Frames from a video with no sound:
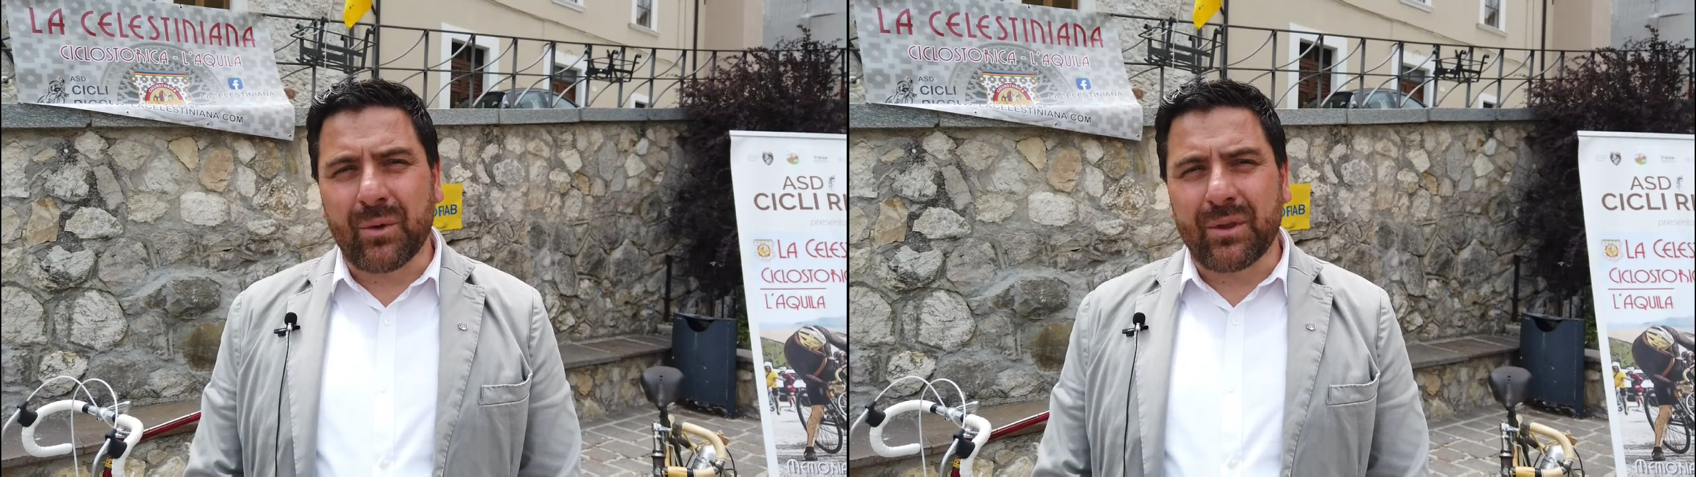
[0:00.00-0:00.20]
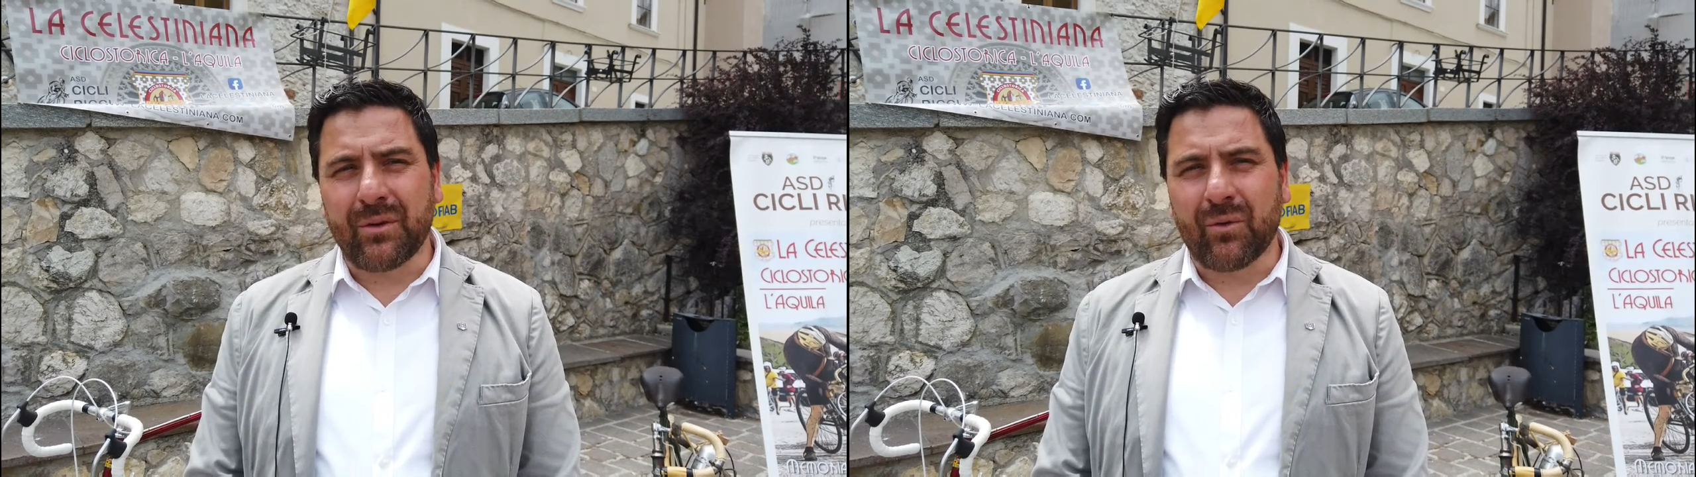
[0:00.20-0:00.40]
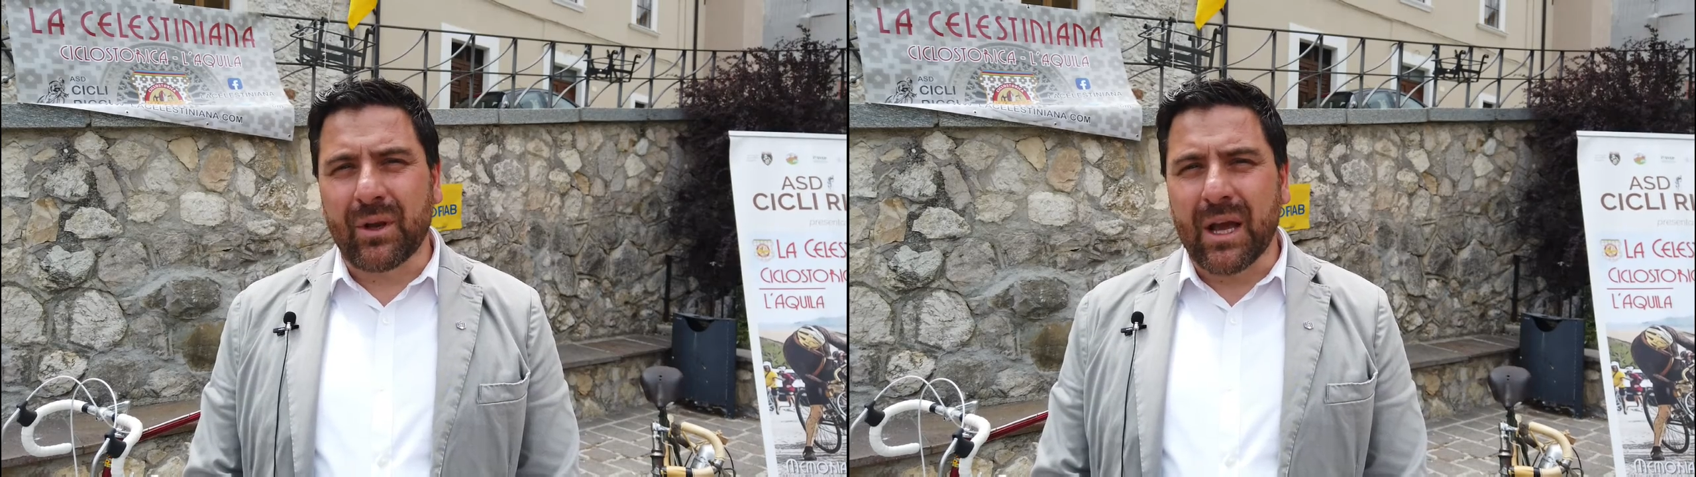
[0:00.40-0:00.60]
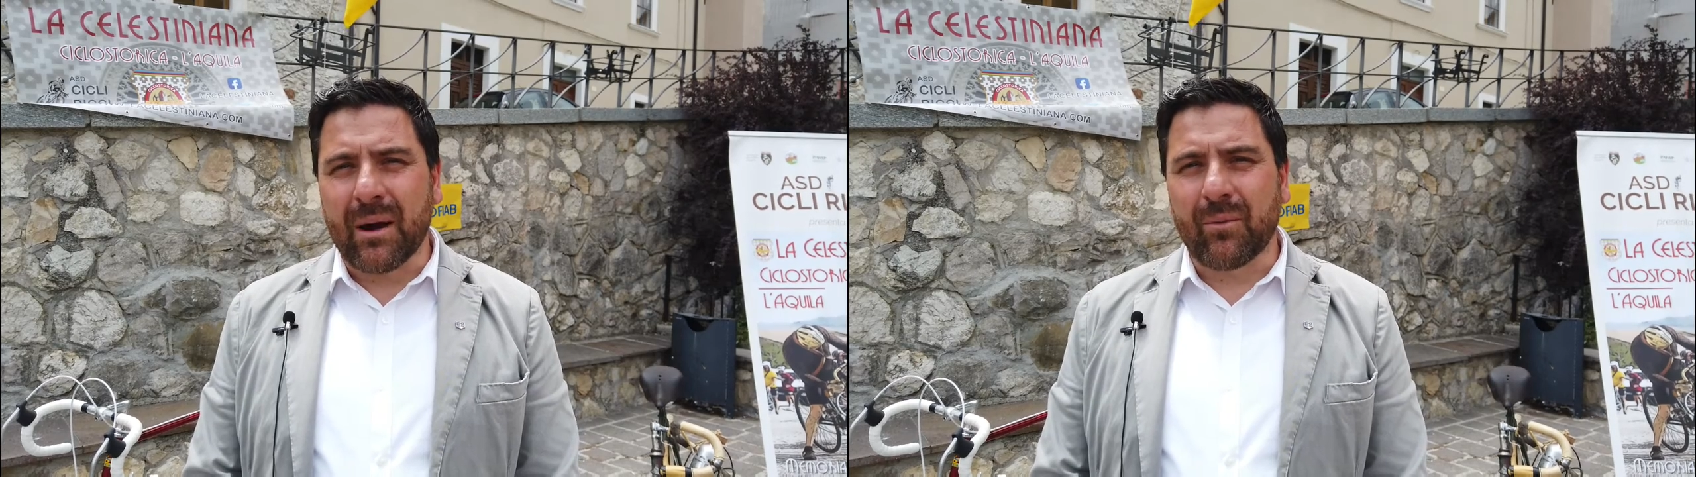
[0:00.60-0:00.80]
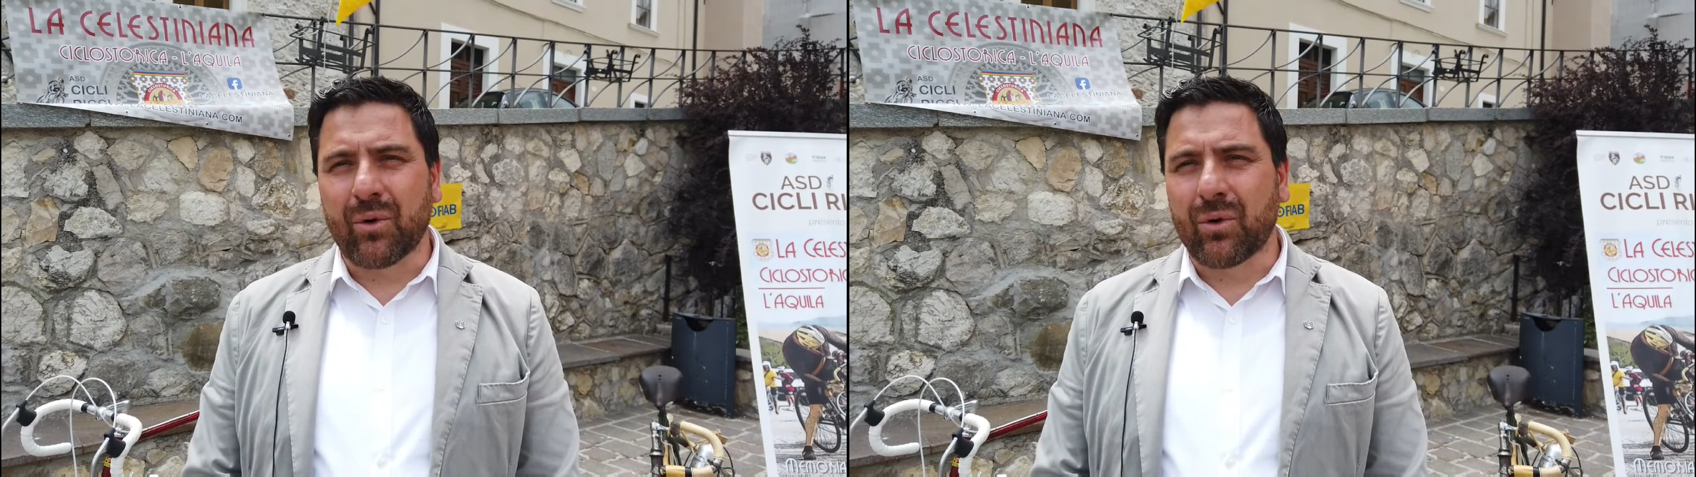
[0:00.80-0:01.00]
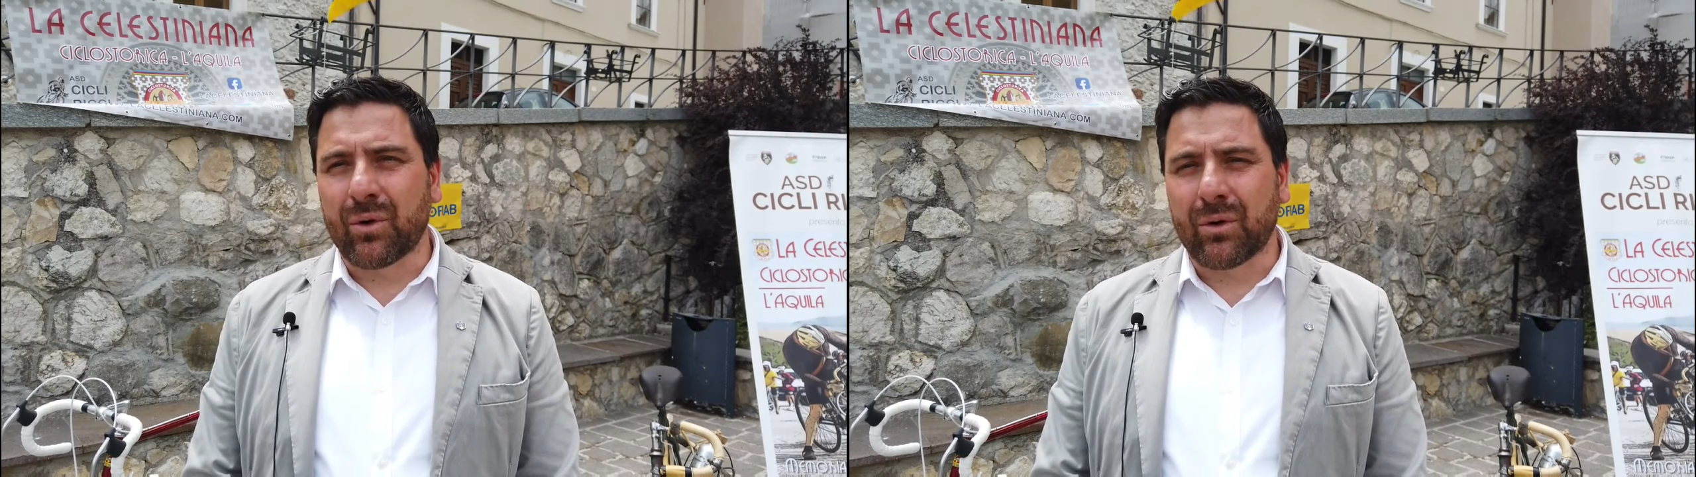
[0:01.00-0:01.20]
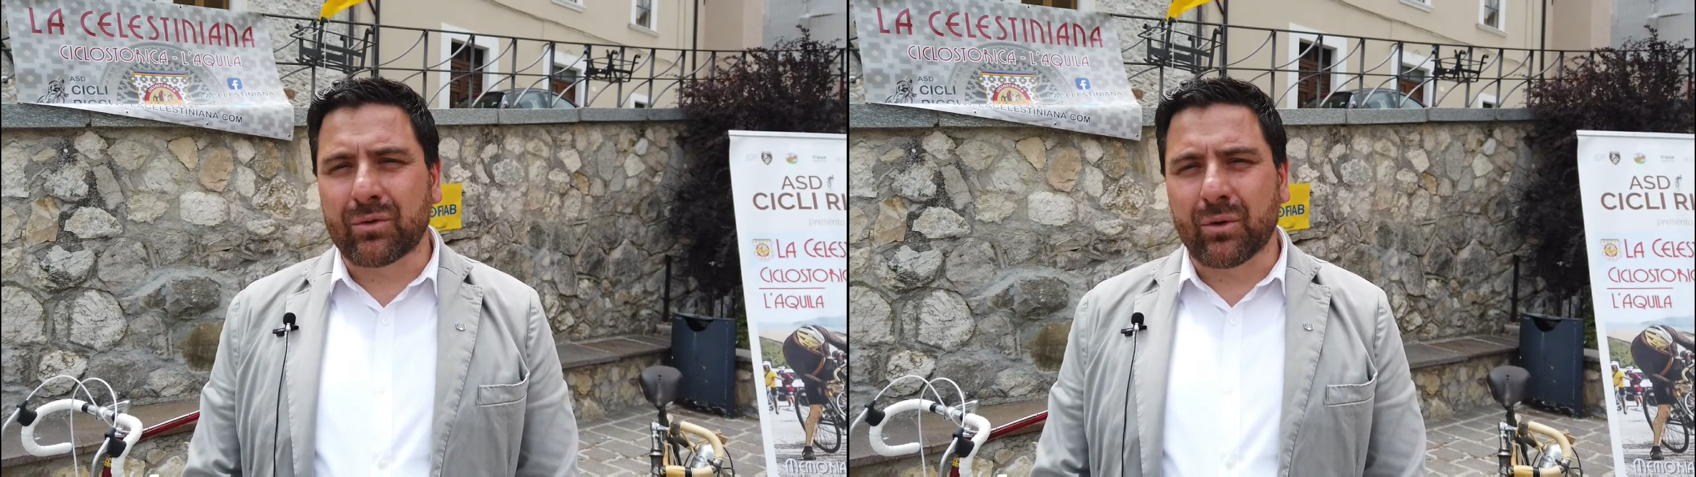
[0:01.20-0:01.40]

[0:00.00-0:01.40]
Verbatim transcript: quindi vogliamo